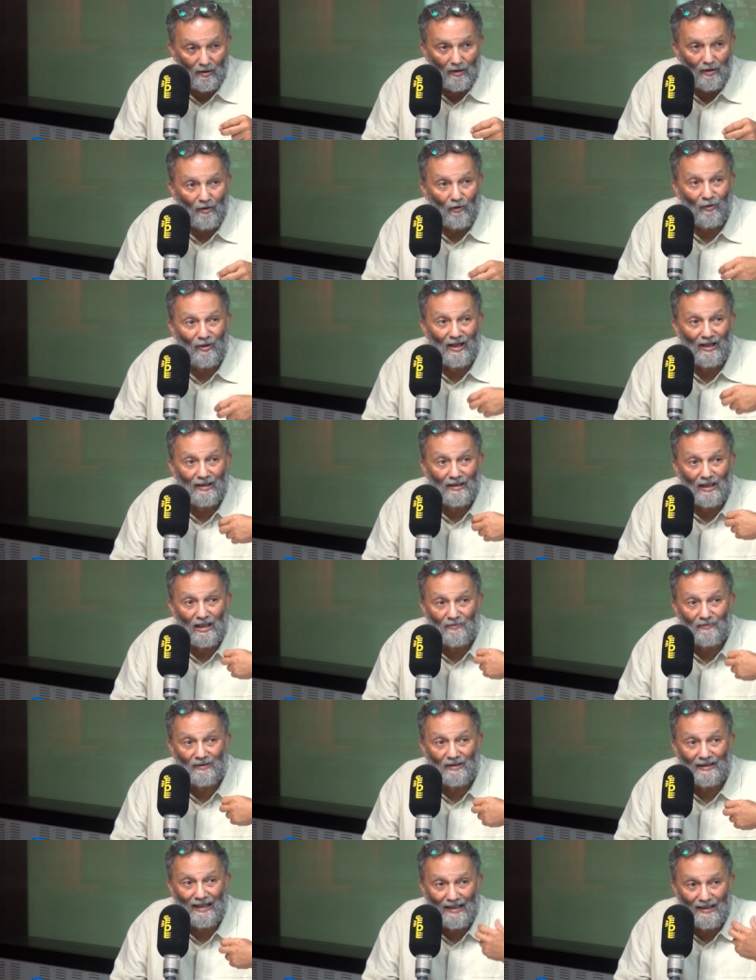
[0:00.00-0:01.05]
ولكن
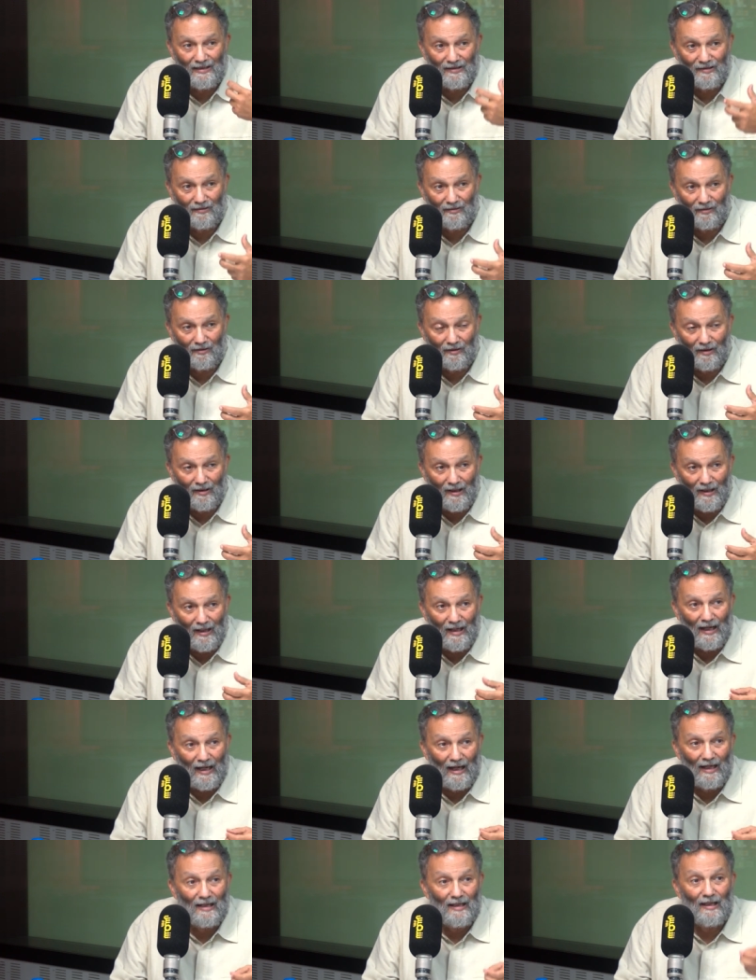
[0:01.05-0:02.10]
تنجم تتحسن
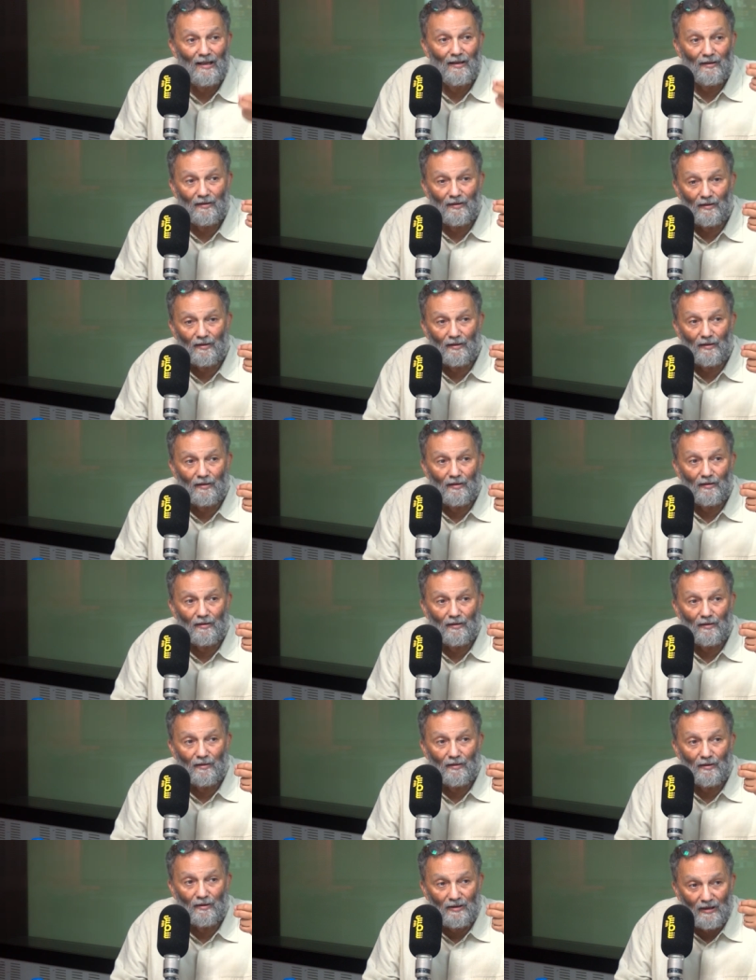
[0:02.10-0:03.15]
على
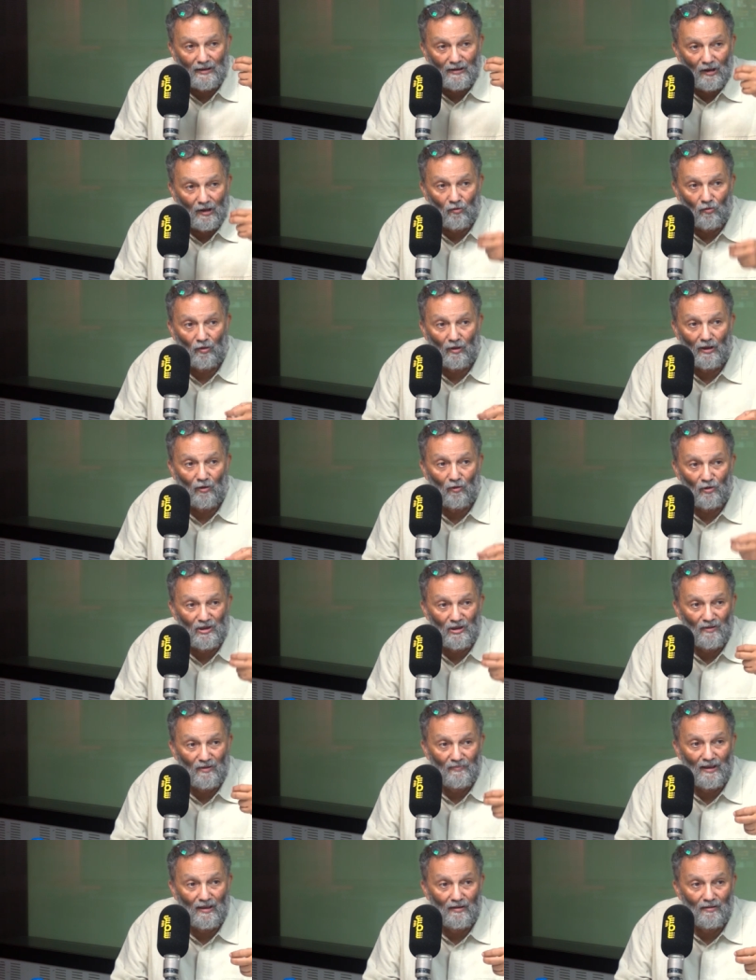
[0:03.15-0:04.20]
ديكتاتوريه
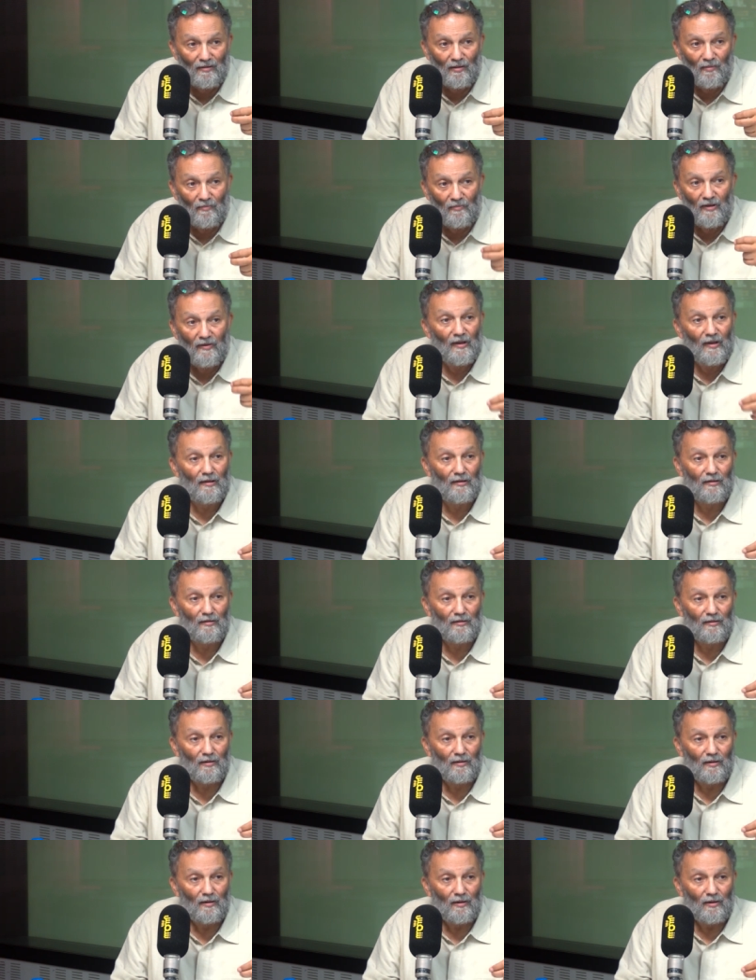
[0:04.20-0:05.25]
واستبداد مثالي.
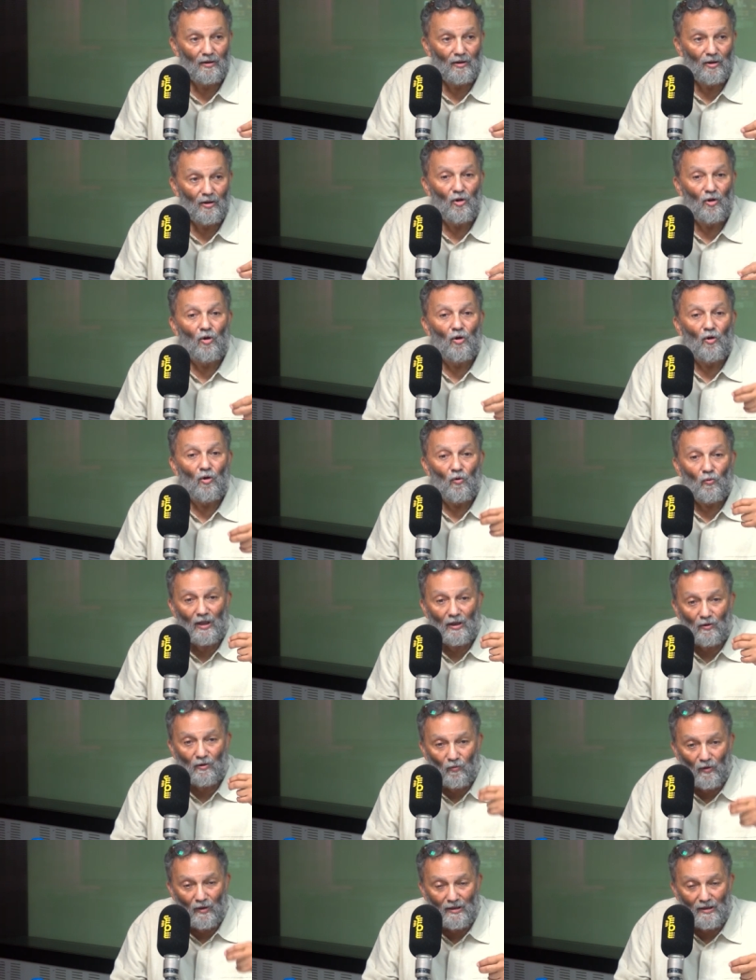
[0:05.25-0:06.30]
ويا
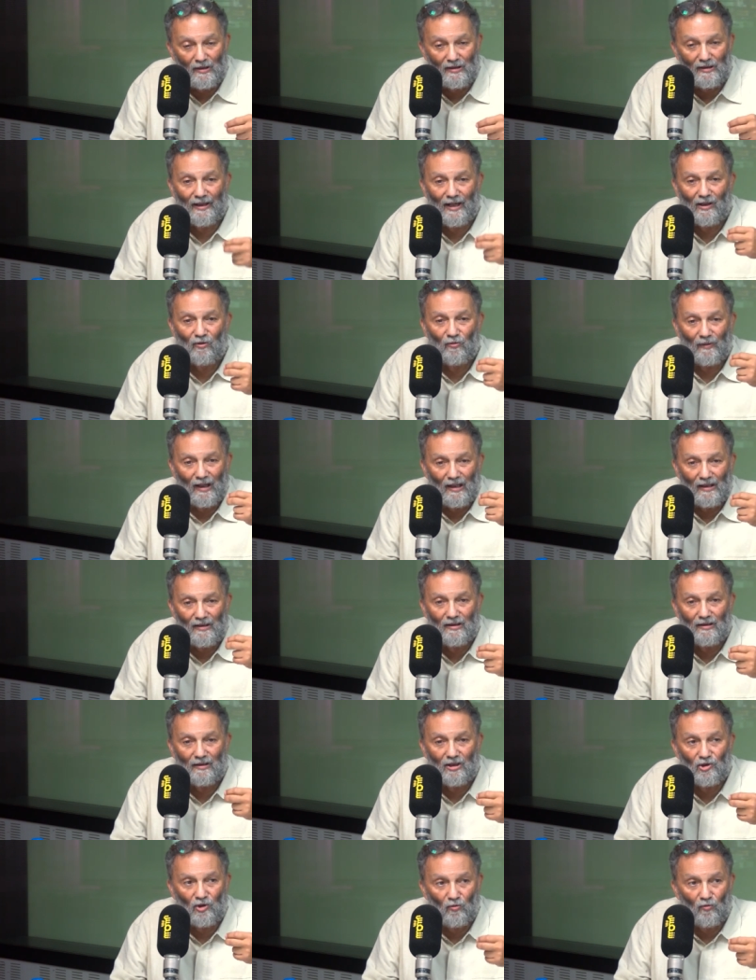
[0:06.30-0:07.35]
توانسه راكم قاعدين
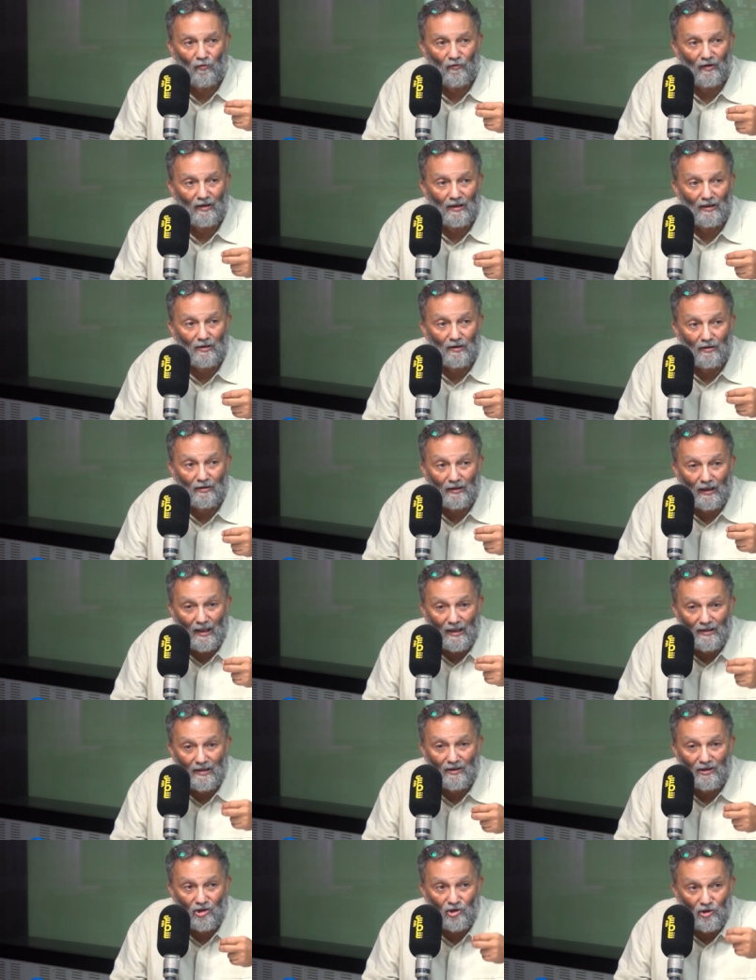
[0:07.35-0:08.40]
تشريو في كث...
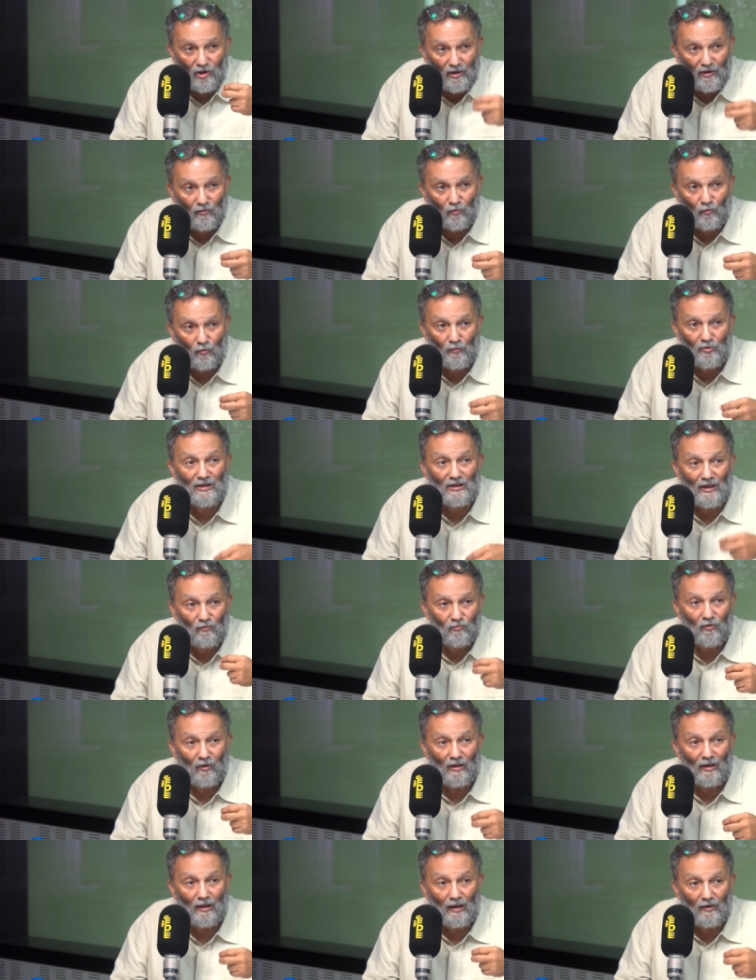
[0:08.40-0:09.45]
قاعدين تشريو باش
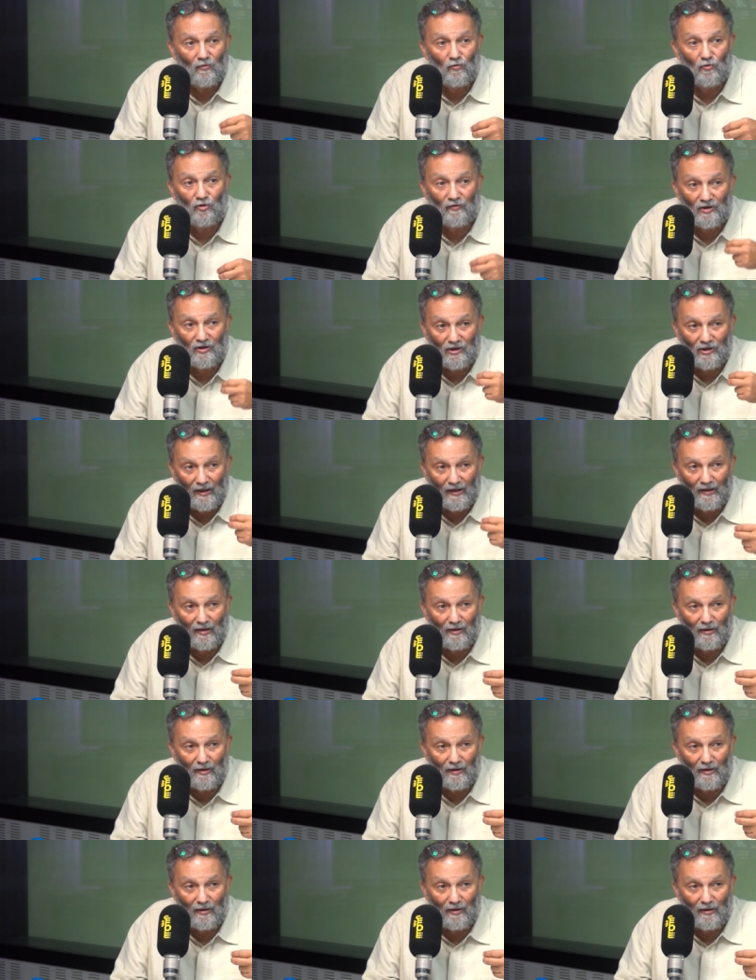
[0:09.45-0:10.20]
تصوتوا على قطوش في شكاره